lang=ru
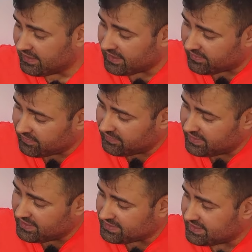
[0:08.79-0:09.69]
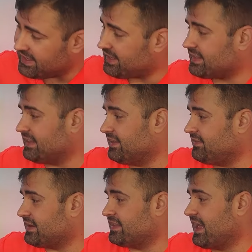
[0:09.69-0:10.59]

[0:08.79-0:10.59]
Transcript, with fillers: Как вы видите, это, наверное,